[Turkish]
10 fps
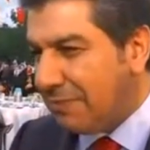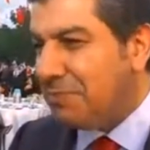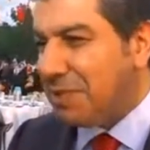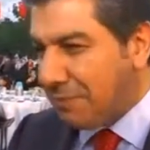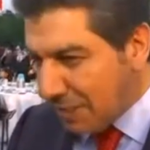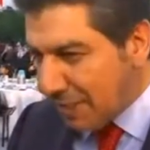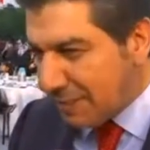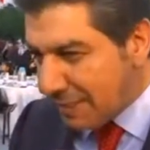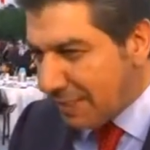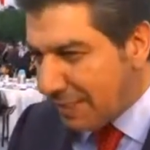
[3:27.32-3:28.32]
Bize
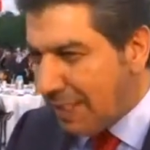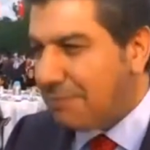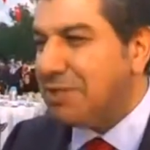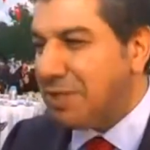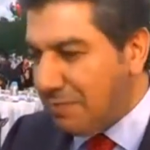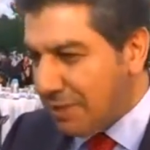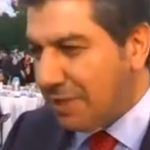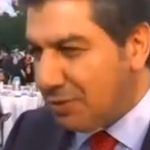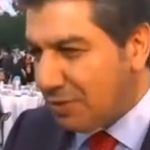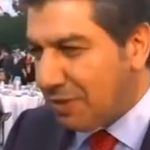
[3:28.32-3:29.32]
bıraktılar, bize
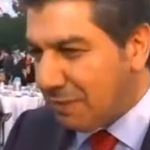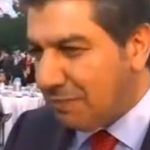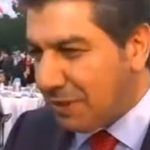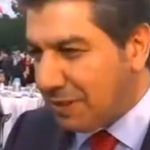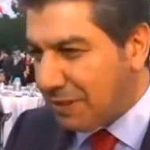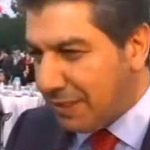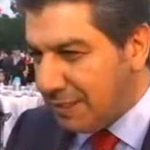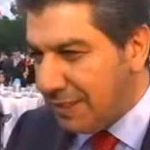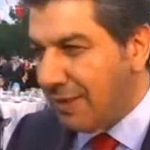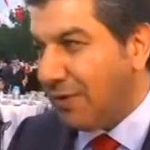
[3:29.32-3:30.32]
miras olarak bıraktılar.
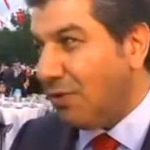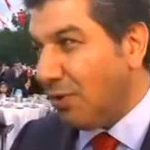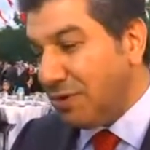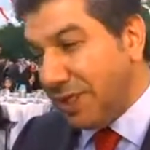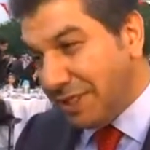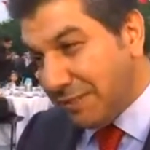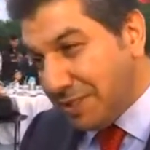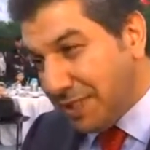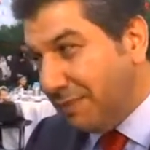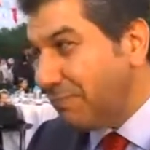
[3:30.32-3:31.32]
Onlar da
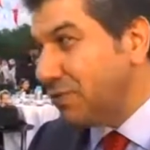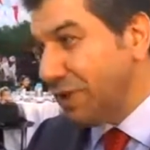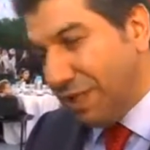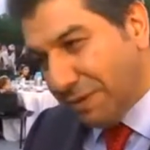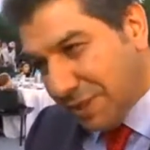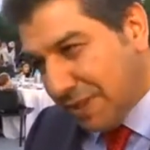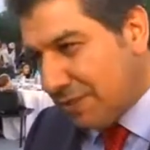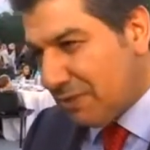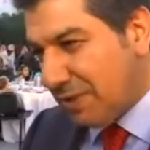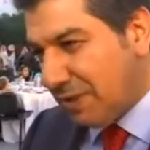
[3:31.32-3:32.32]
bize bunlara emanet
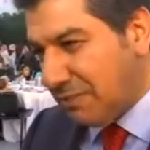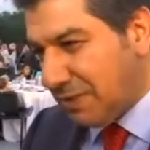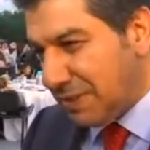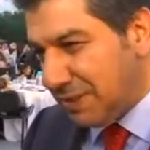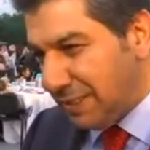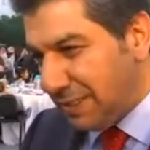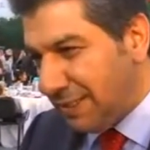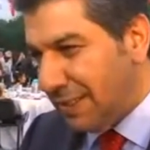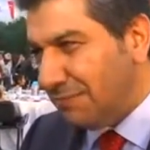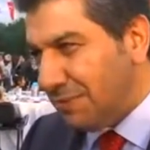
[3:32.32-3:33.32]
olarak bıraktılar.
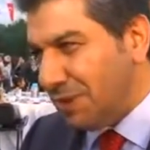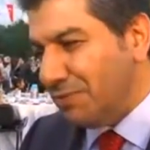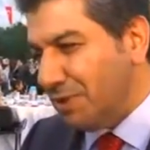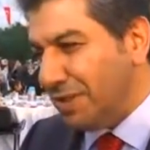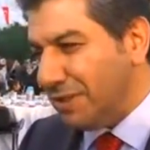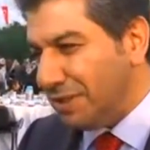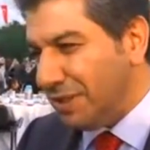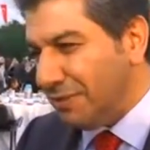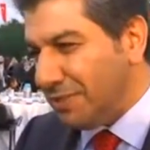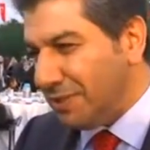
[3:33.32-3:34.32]
Biz de bu
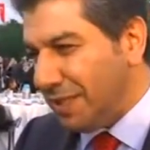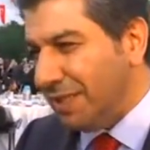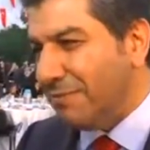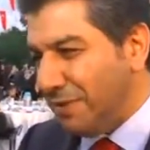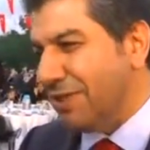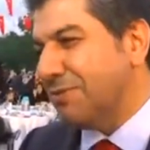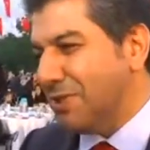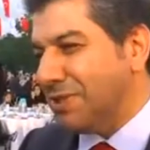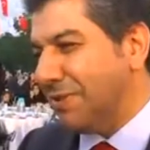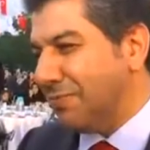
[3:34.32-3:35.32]
kardeşlerimize,
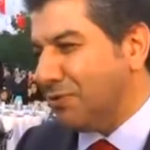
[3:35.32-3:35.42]
emanetimize sahip